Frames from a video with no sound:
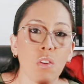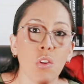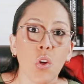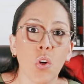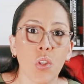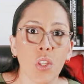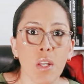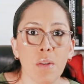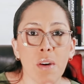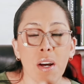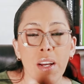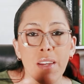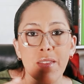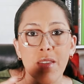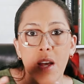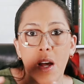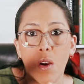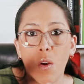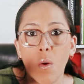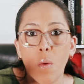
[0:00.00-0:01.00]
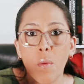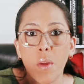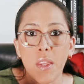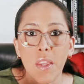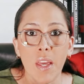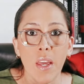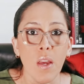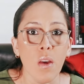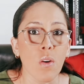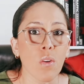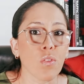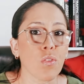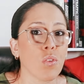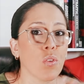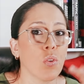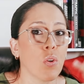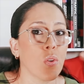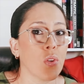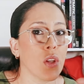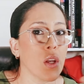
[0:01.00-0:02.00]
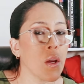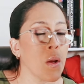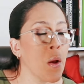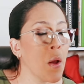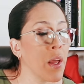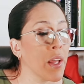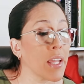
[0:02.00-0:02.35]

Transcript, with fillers: dónde van a estar los videos, dónde,